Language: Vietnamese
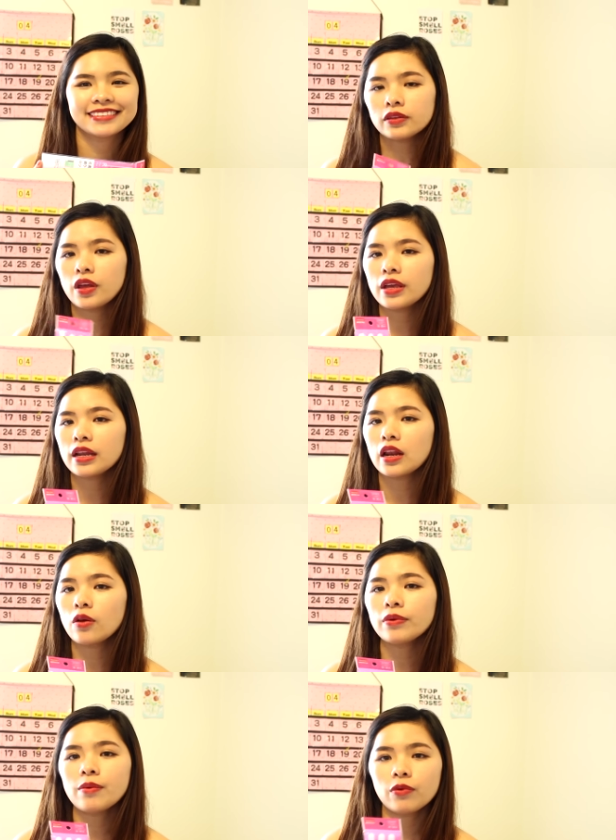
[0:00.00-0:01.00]
tuy nhiên là lúc
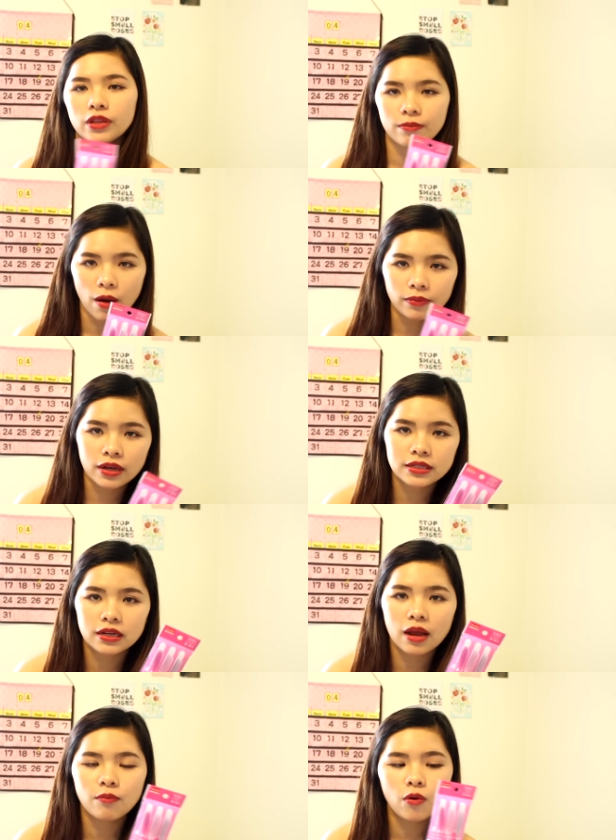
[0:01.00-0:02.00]
đi mua thì bóng thật sự
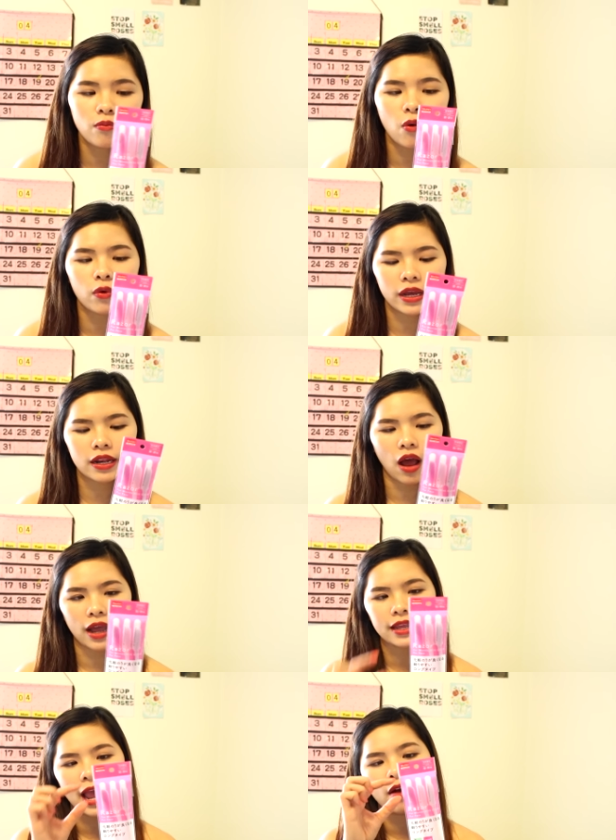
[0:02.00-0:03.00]
là muốn mua cái
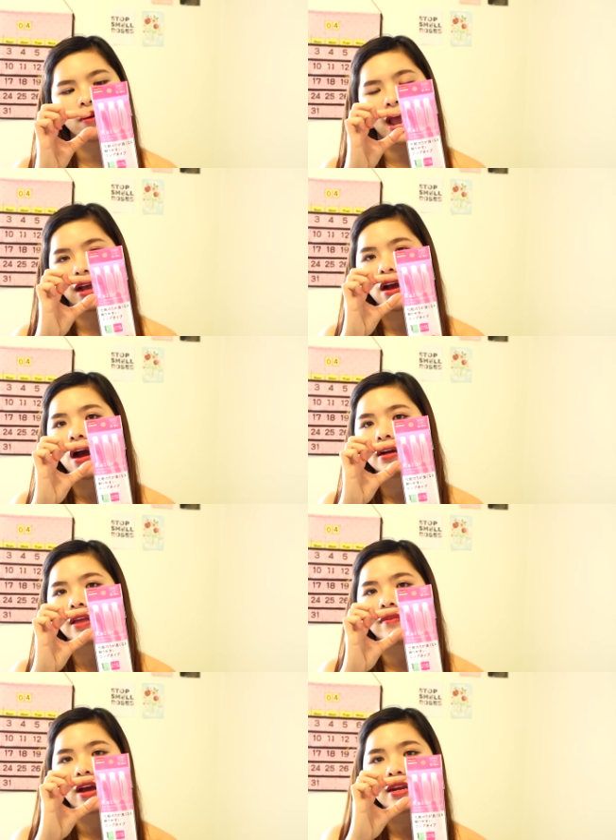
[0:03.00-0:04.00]
loại dao ngắn hơn tại
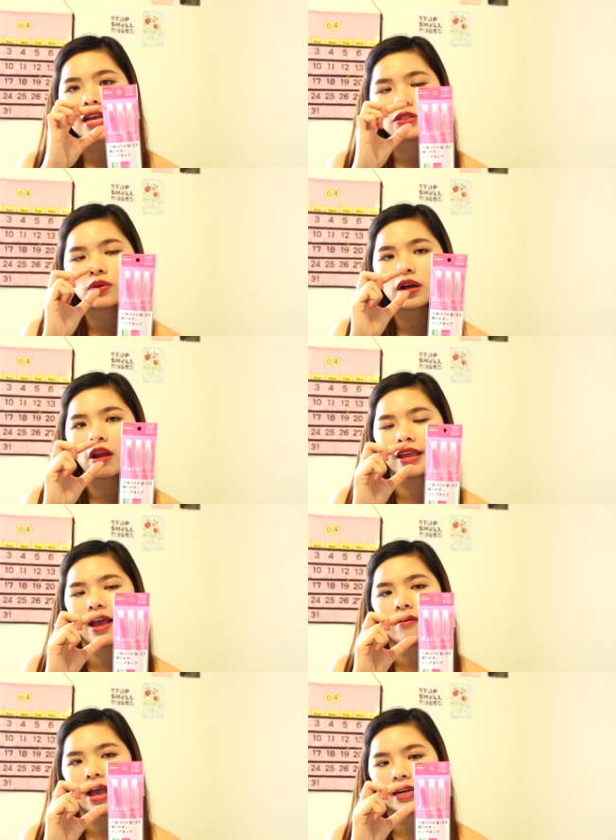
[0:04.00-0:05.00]
vì ở đây số cái loại
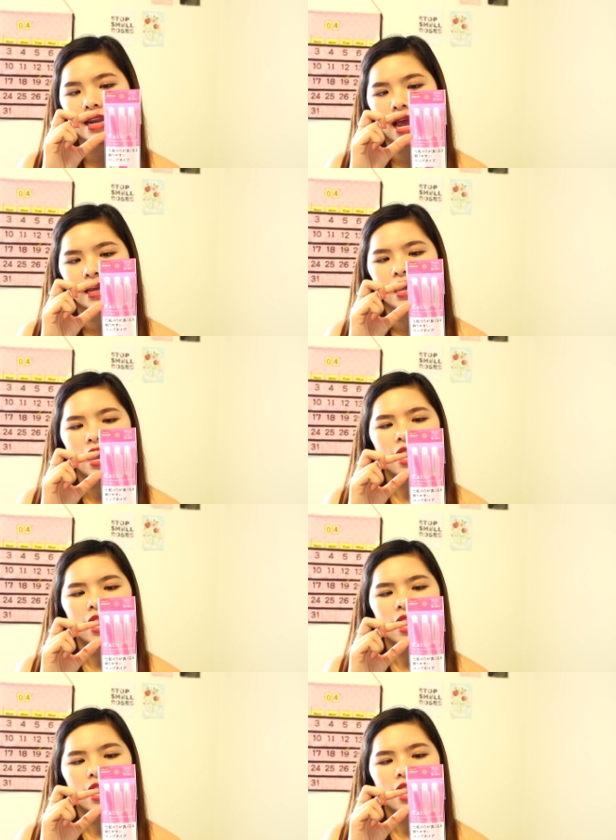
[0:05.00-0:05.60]
dao ngắn này